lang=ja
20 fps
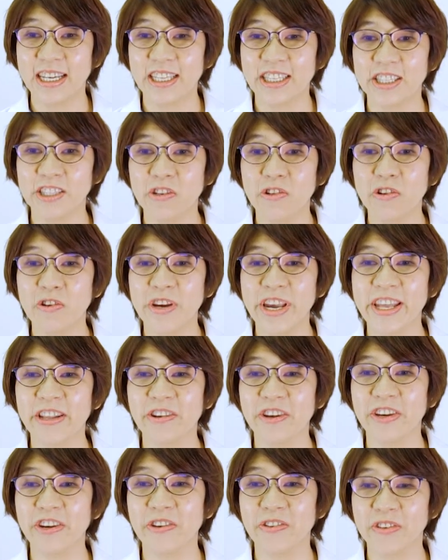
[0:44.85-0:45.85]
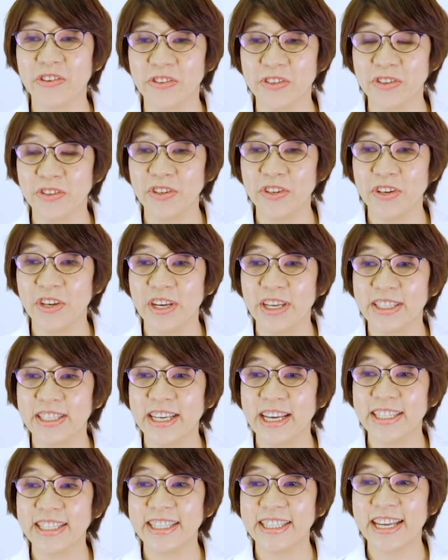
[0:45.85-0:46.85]
治療への意欲、
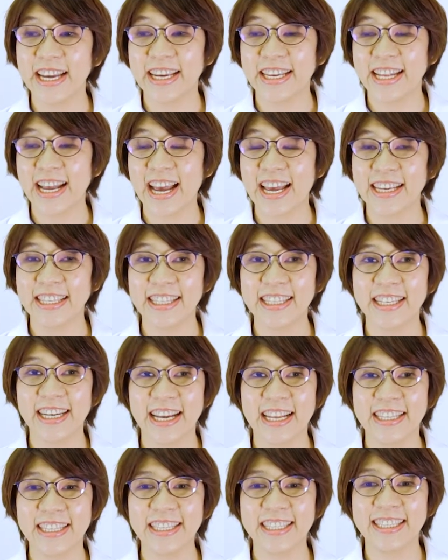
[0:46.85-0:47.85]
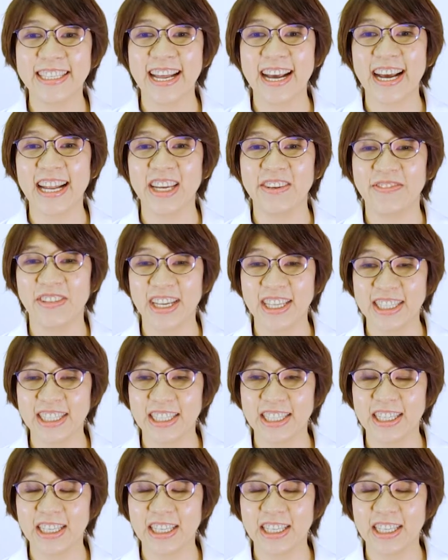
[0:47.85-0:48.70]
精神的な安心感につながります。